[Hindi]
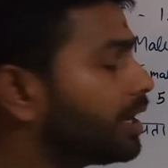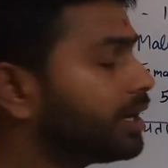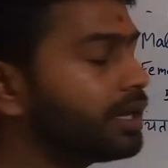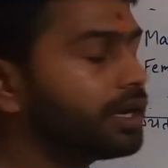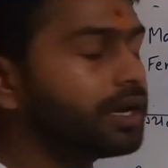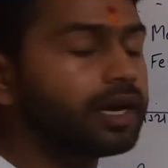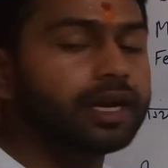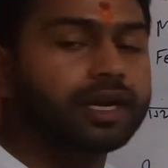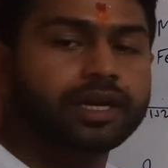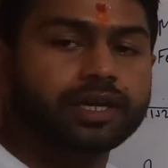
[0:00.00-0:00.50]
बैठ
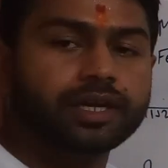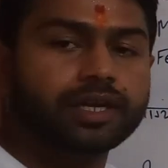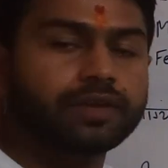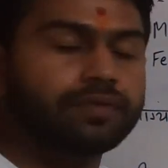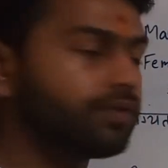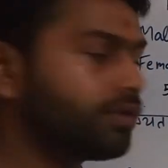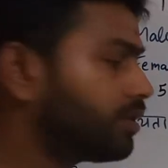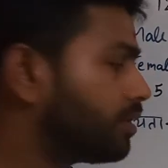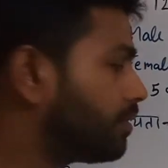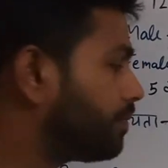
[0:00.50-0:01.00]
जाएगा एट्टी
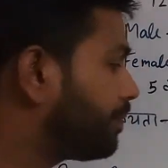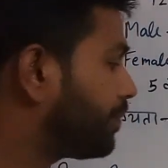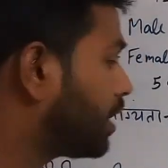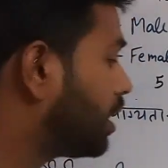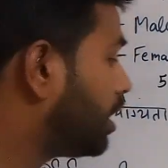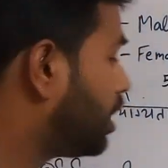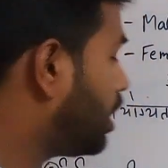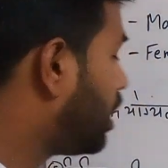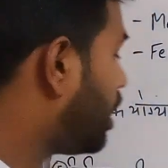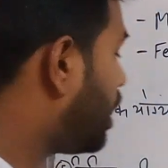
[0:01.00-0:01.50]
फोर
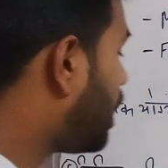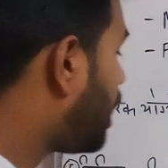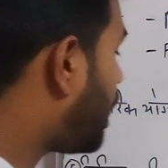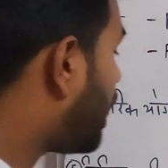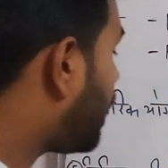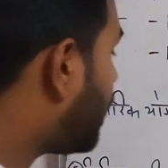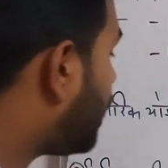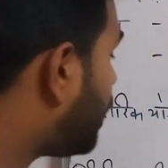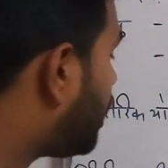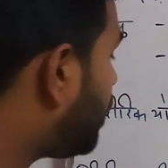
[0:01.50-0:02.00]

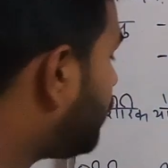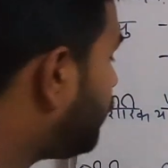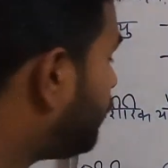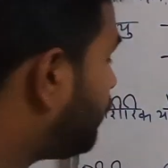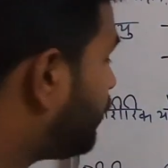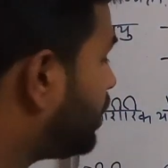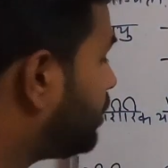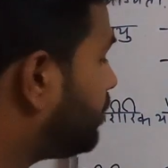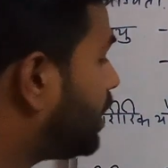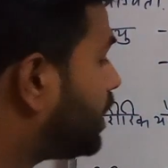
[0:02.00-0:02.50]
अगर हम
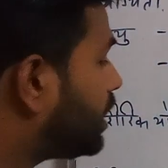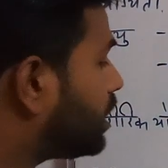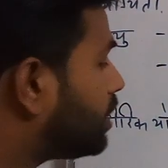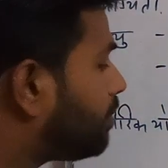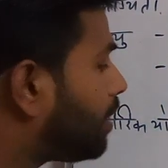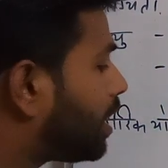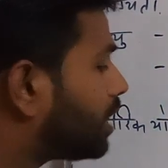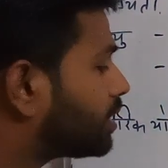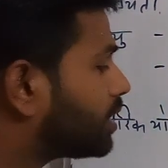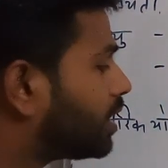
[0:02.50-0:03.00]
फीमेल की
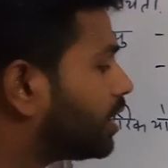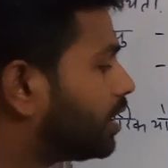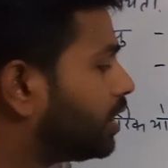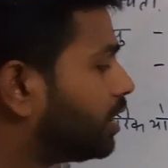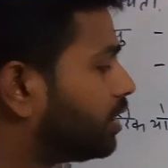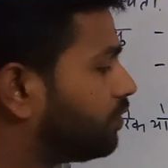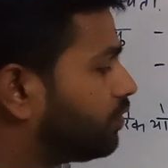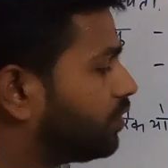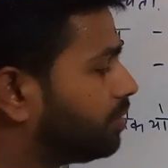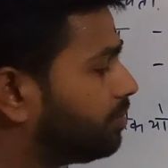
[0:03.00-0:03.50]
बात
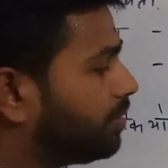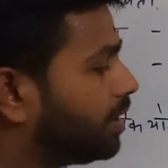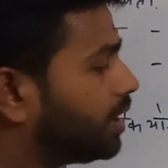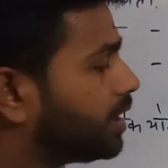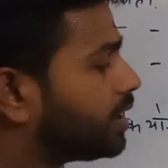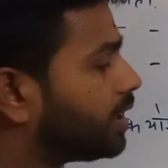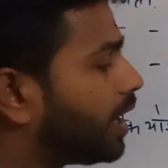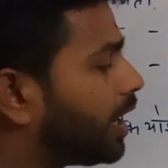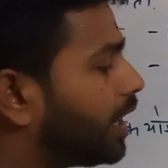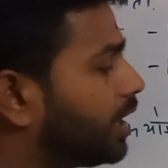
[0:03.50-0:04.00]
करें फीमेल
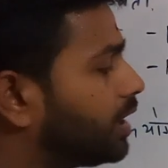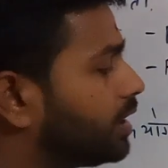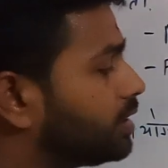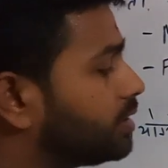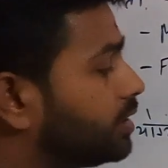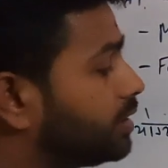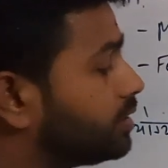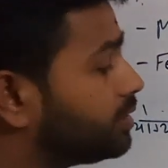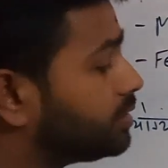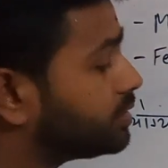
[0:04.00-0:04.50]
की
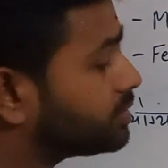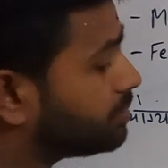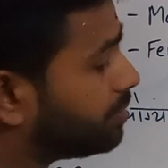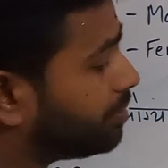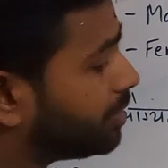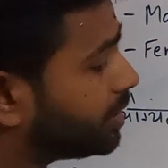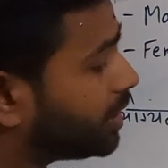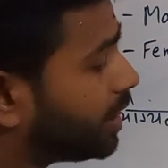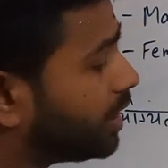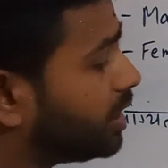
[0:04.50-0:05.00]
हाइट इसमें
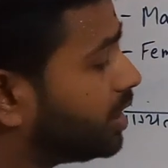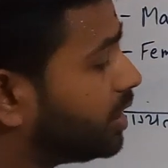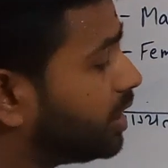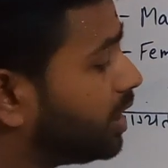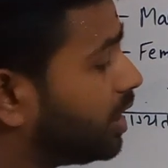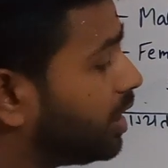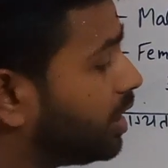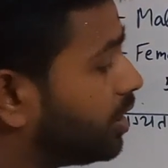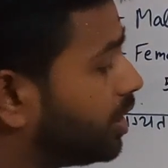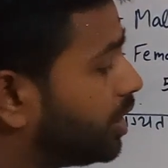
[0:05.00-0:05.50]
बताई गई
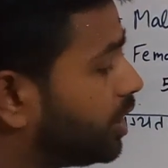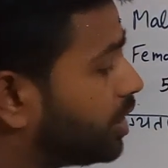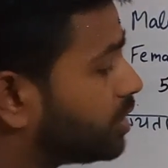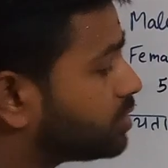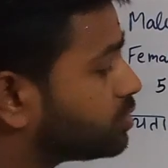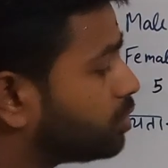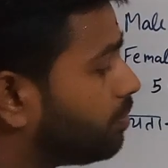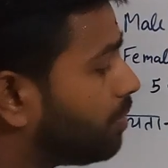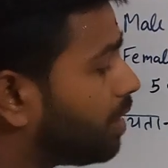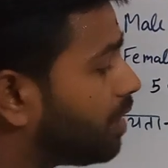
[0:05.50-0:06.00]
है एक
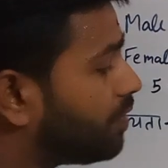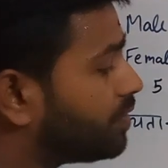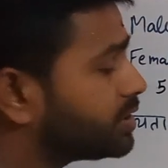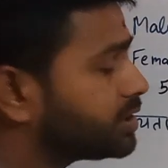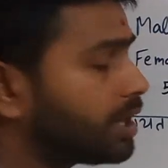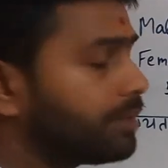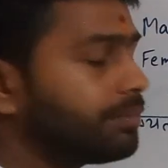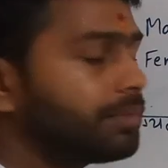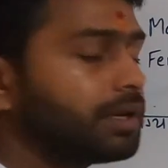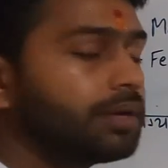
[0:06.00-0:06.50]
सौ बावन
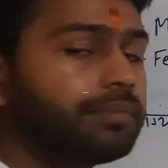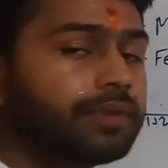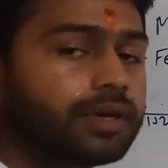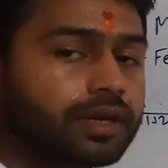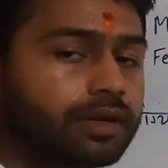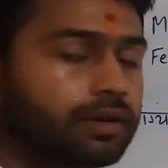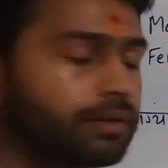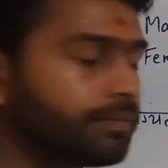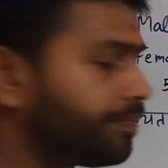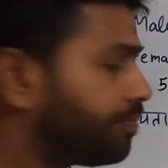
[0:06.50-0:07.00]

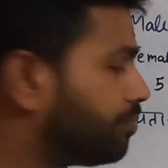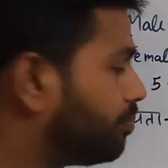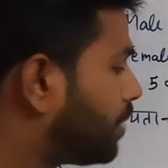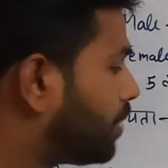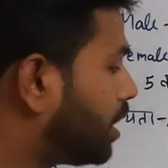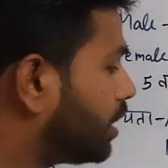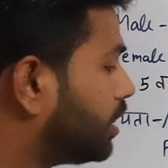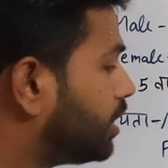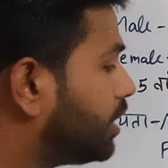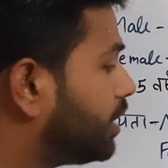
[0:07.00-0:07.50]
सेंटीमीटर
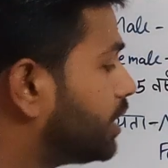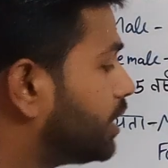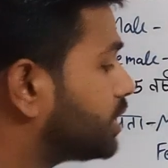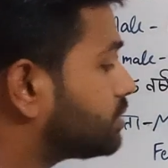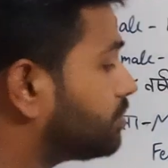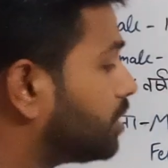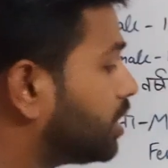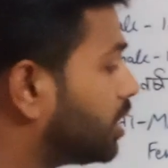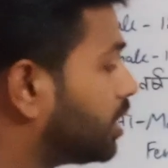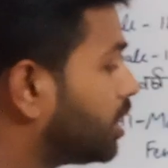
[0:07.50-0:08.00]
मांगी गई है
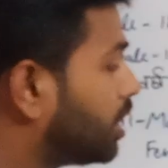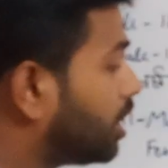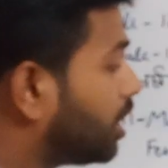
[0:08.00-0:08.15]
इसमें